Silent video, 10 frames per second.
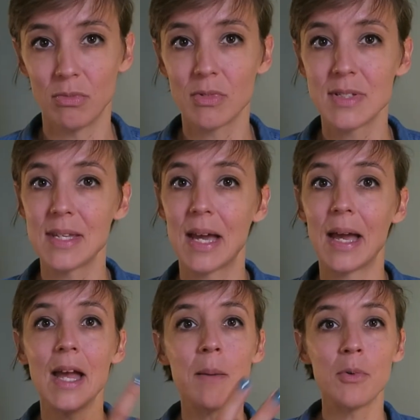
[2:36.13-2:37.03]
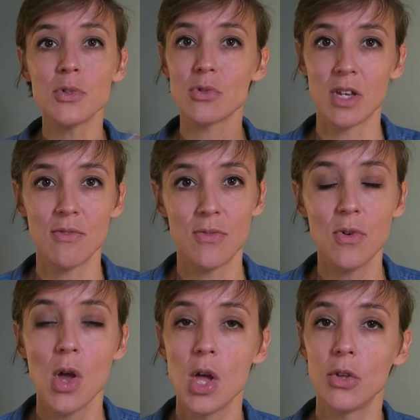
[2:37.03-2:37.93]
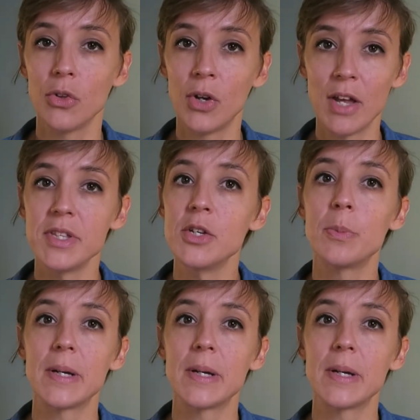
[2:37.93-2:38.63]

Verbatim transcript: Donc c'est réellement ce qu'on a vu dans la vidéo